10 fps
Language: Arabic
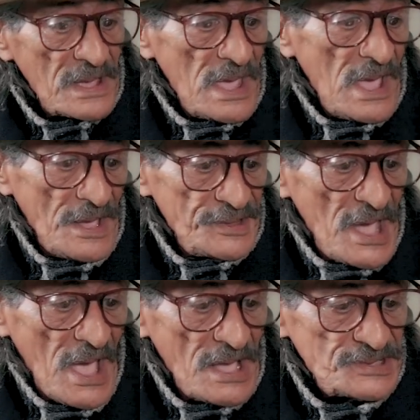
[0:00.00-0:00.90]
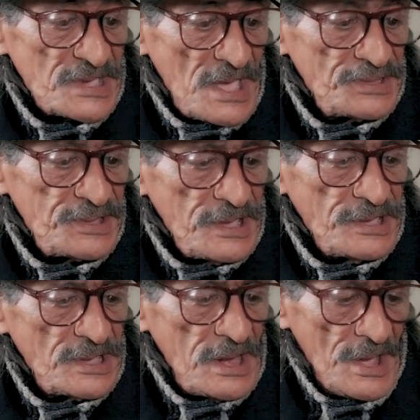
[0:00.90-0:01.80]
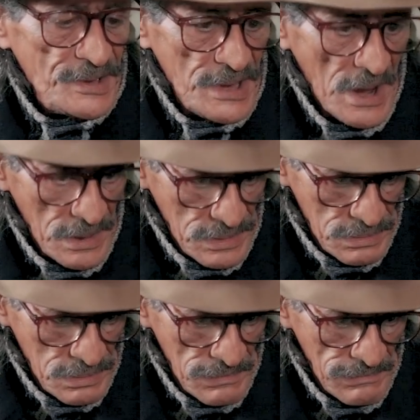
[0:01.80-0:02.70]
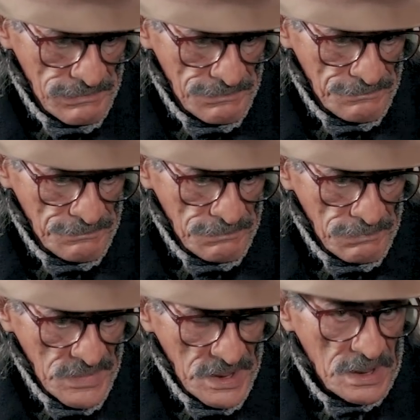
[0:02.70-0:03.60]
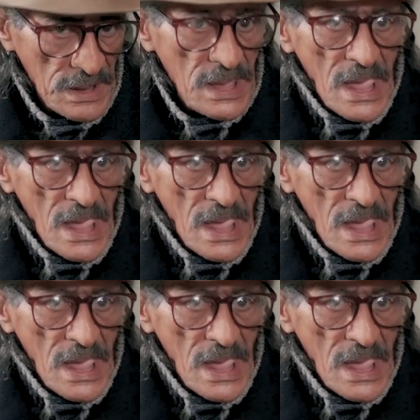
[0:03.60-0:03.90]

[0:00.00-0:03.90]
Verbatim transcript: ما اعدى حاجه عندي هي الحنه علاش